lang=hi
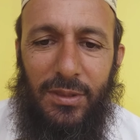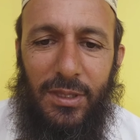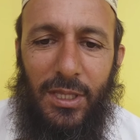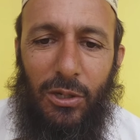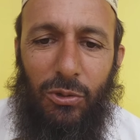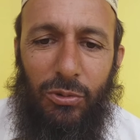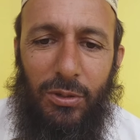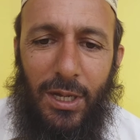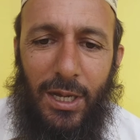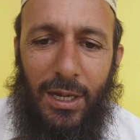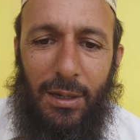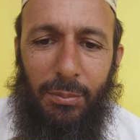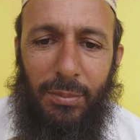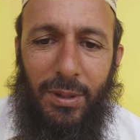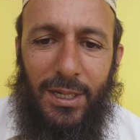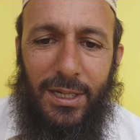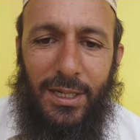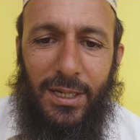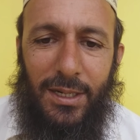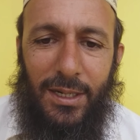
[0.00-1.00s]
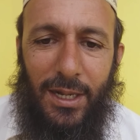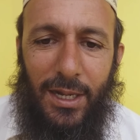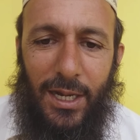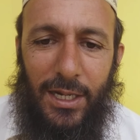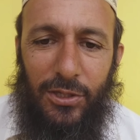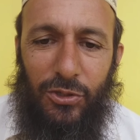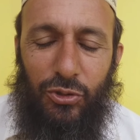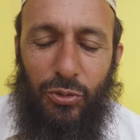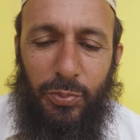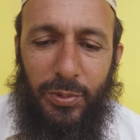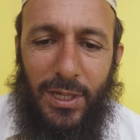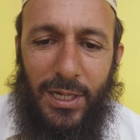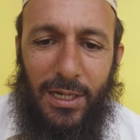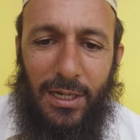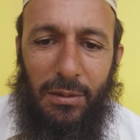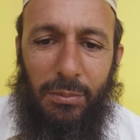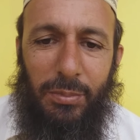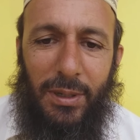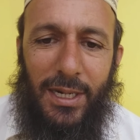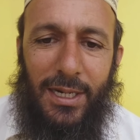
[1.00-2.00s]
देखो ना हम अगर आज चुप
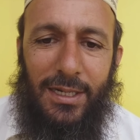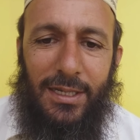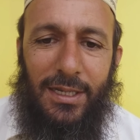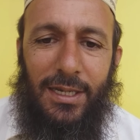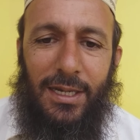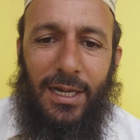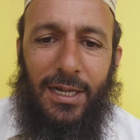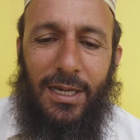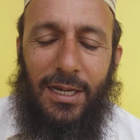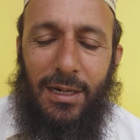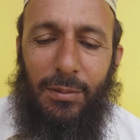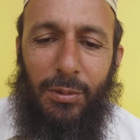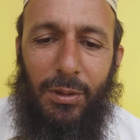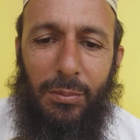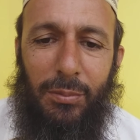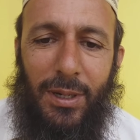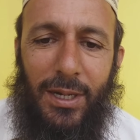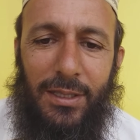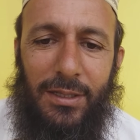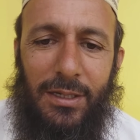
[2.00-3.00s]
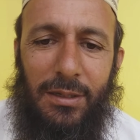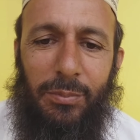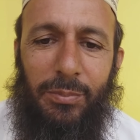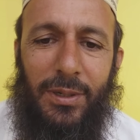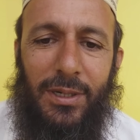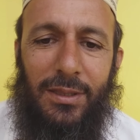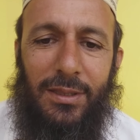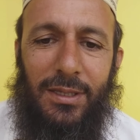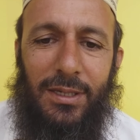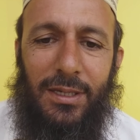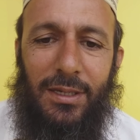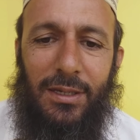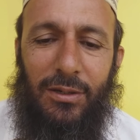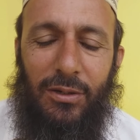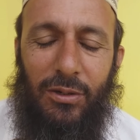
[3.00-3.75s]
करके बैठ गए अगर हम नमाज़ नहीं पढ़ते